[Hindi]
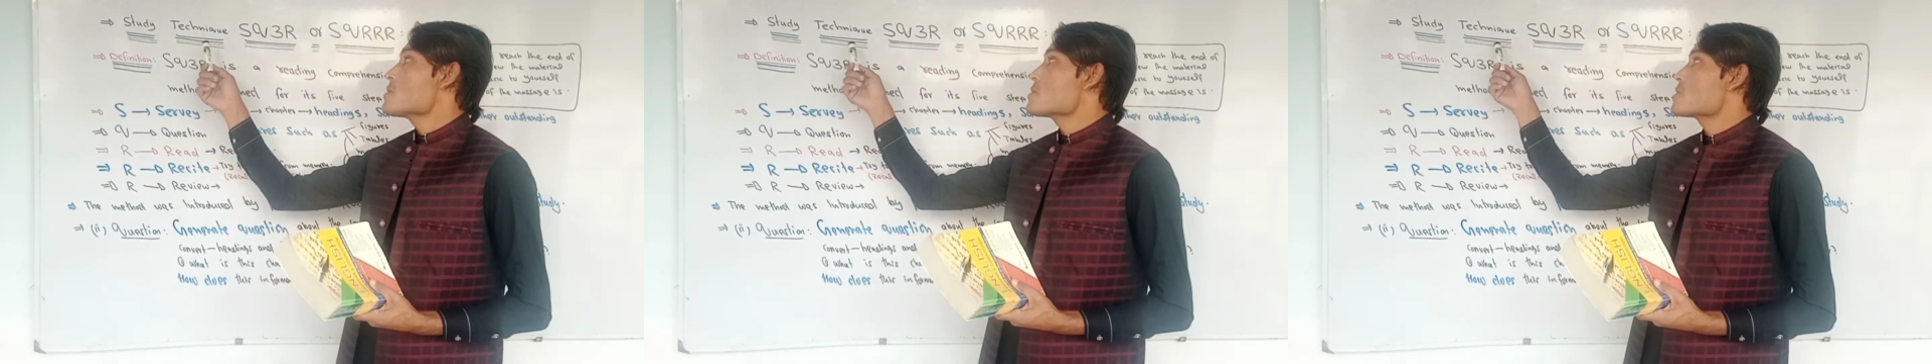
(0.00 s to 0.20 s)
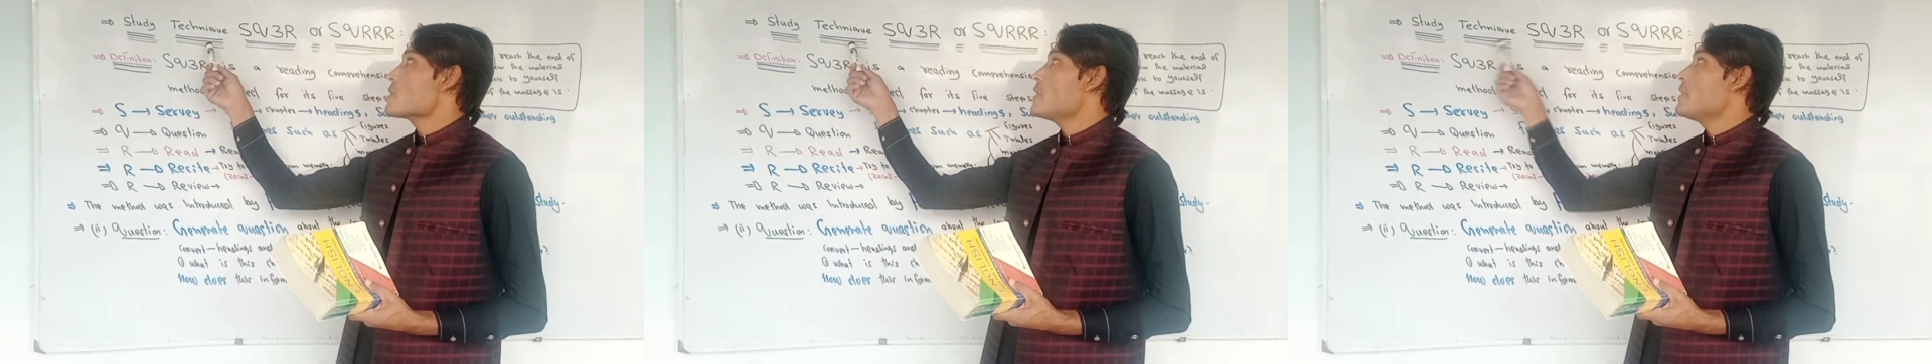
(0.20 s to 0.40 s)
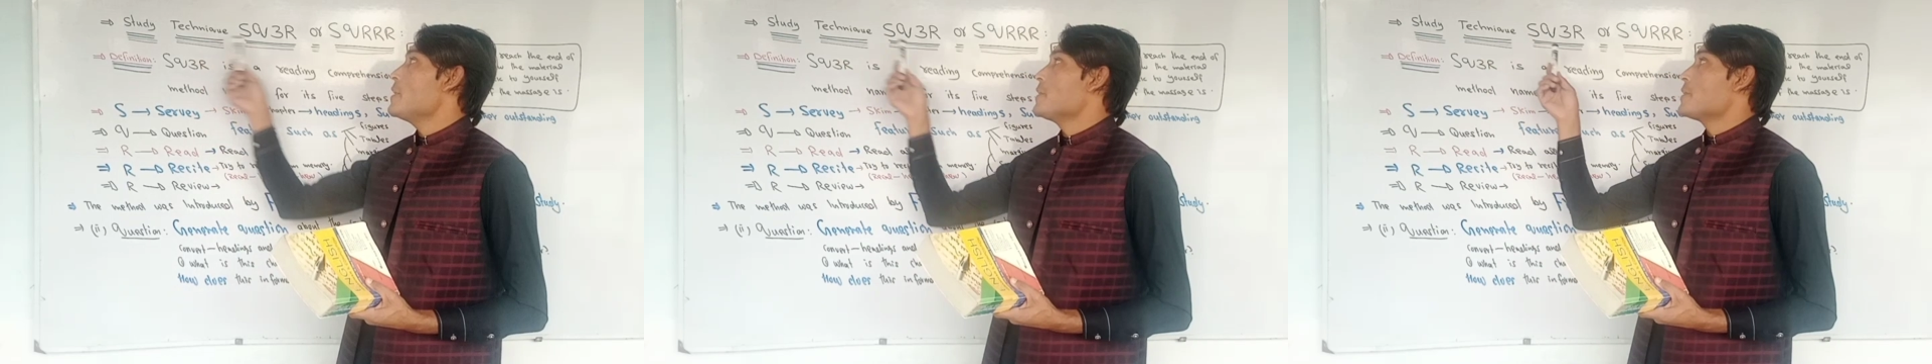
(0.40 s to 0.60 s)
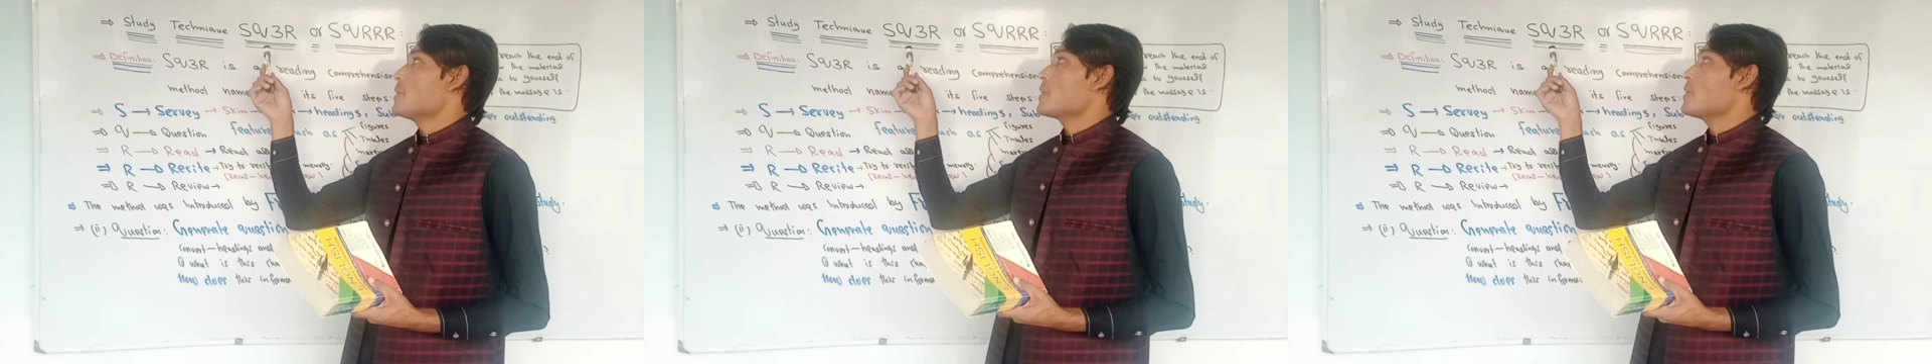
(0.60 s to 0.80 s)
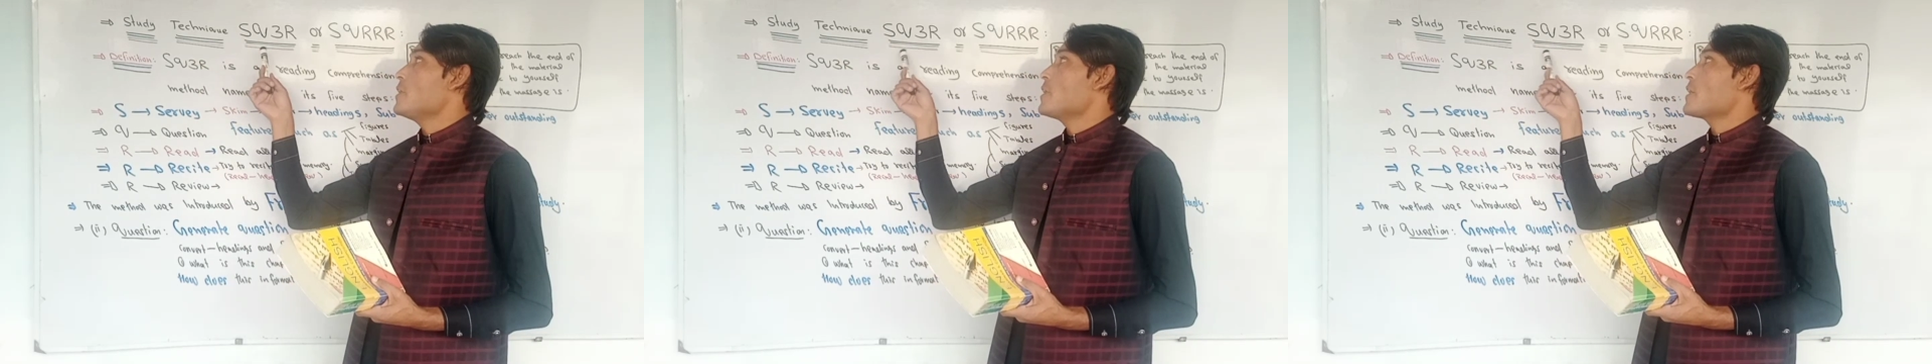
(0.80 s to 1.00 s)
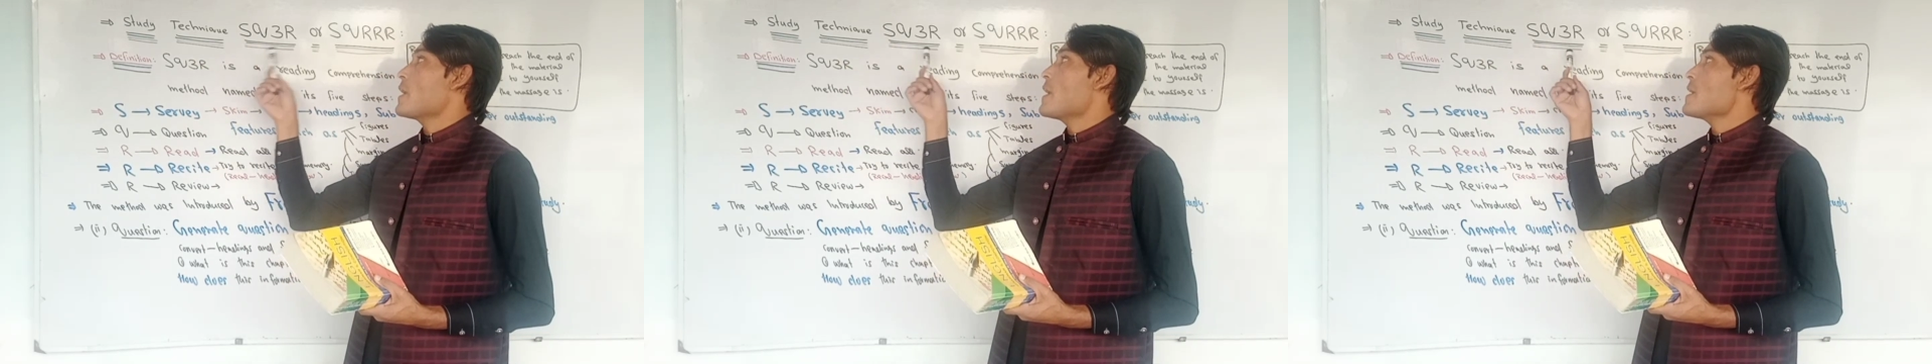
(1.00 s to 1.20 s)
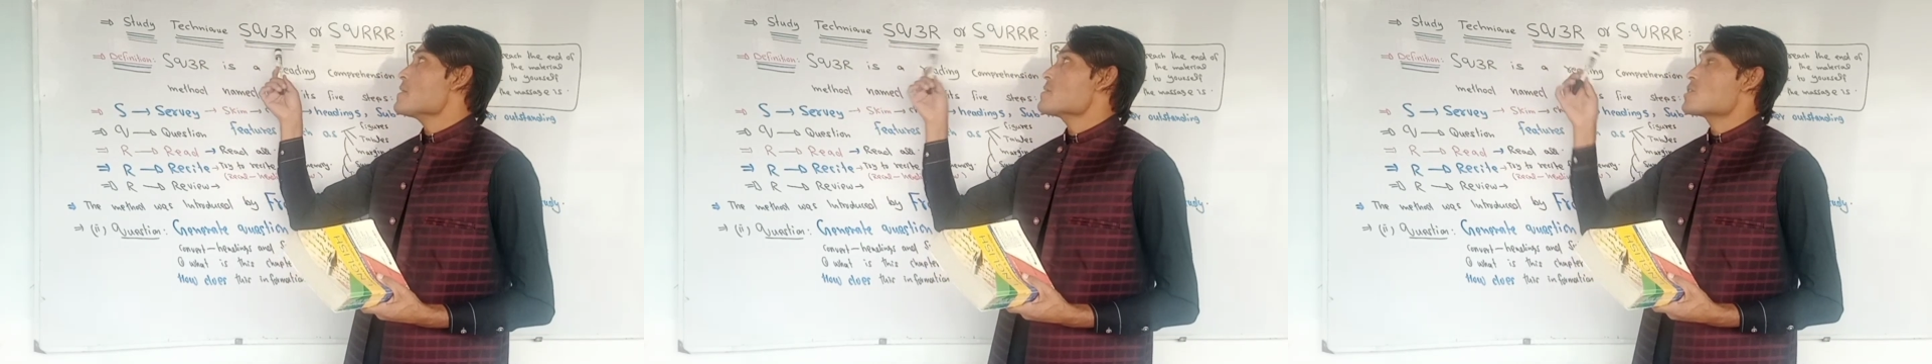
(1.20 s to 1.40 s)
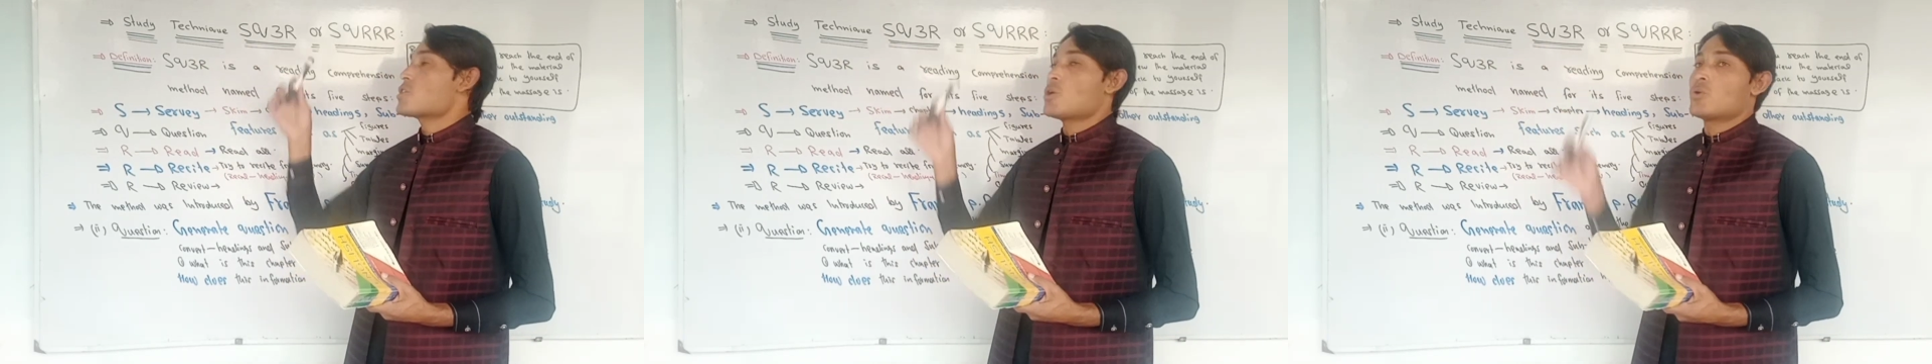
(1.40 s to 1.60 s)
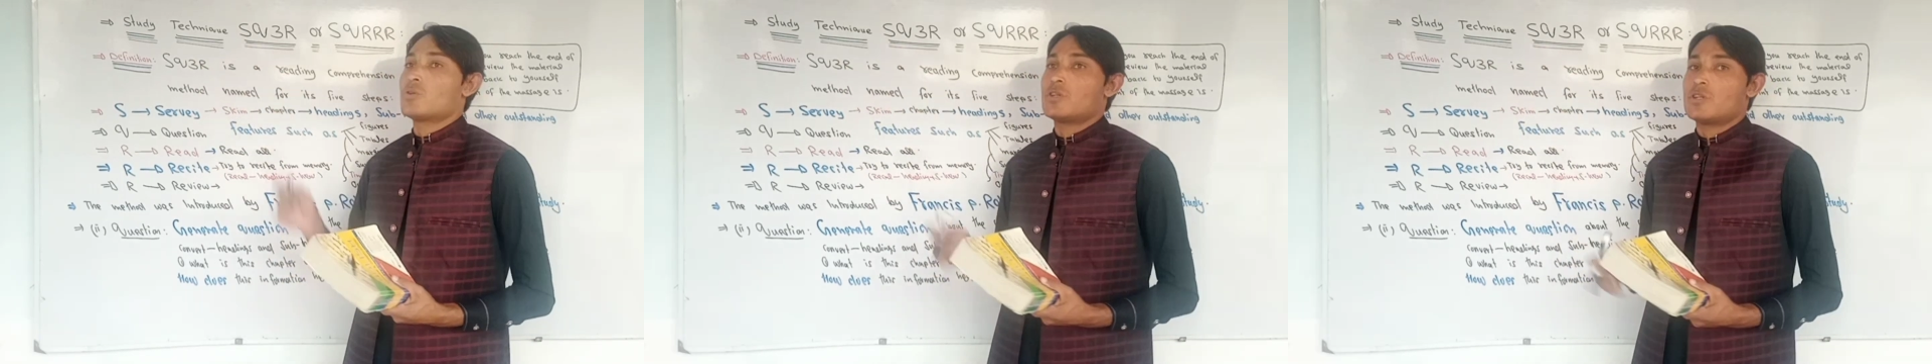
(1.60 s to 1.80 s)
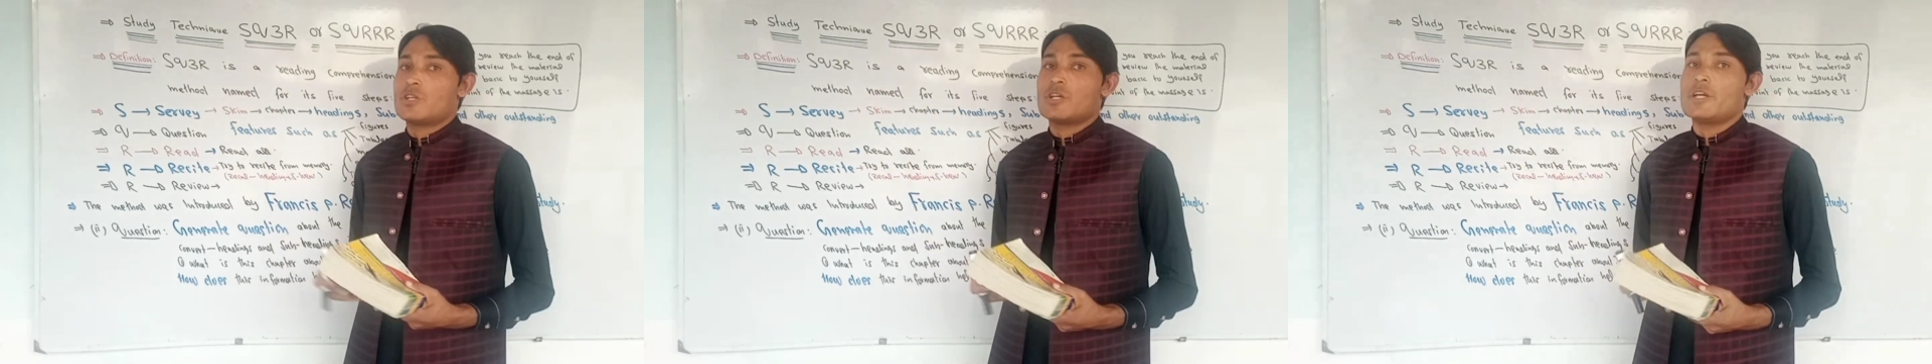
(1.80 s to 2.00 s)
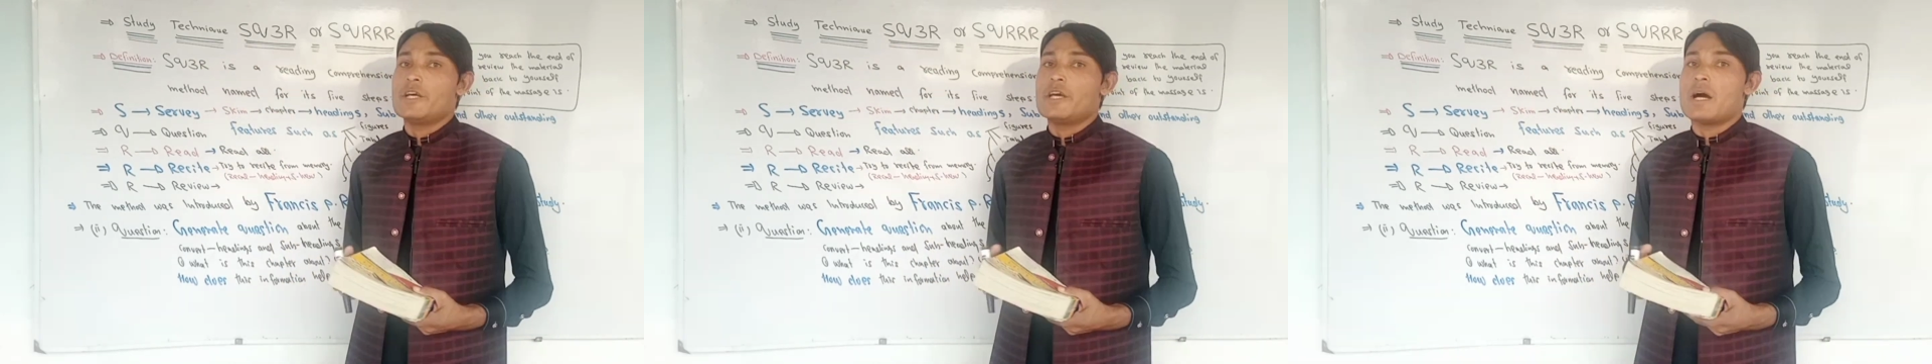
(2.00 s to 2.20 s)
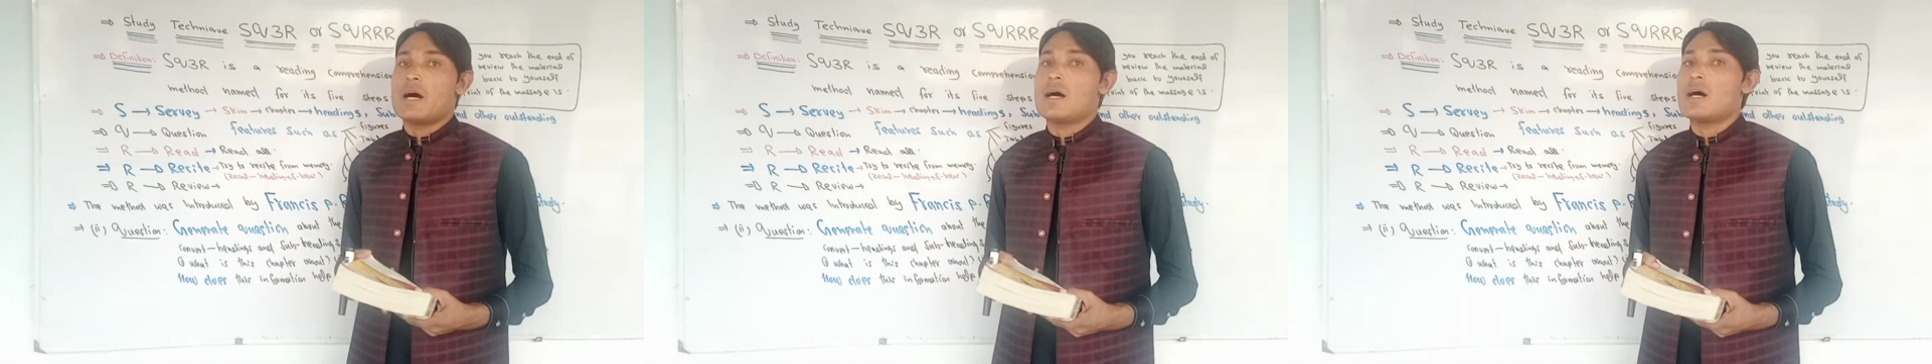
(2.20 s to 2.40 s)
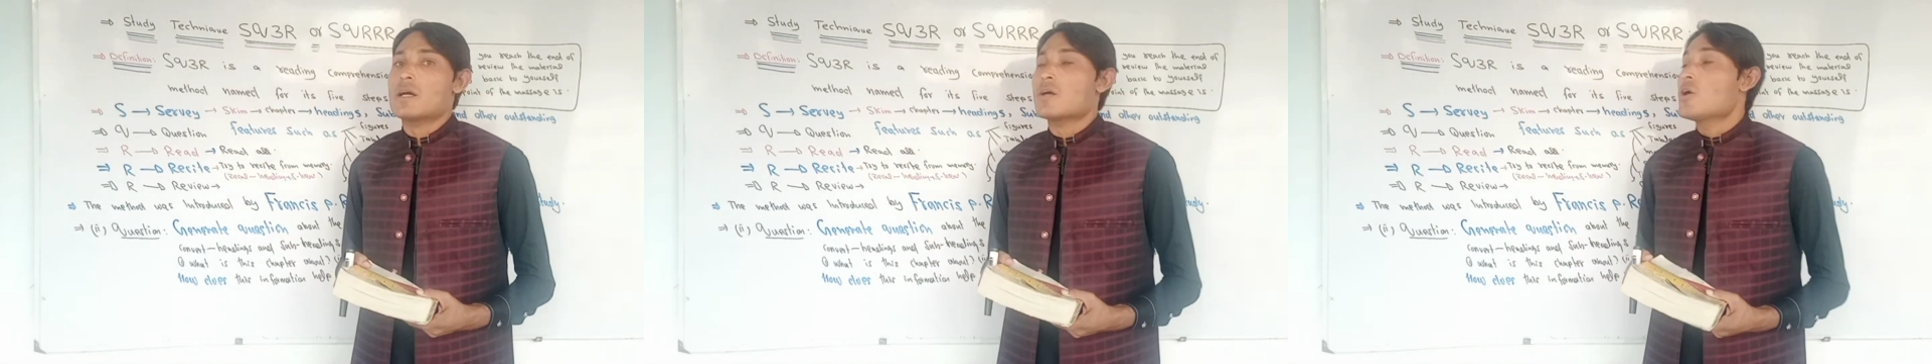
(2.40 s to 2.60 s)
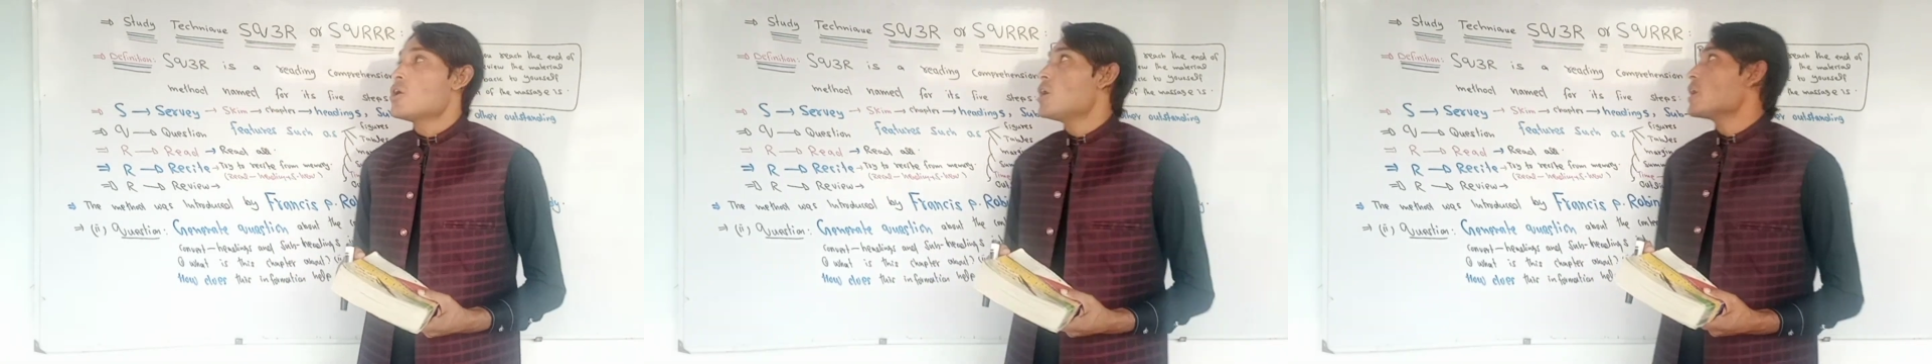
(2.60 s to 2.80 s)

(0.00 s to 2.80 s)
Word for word: study technique SQ3R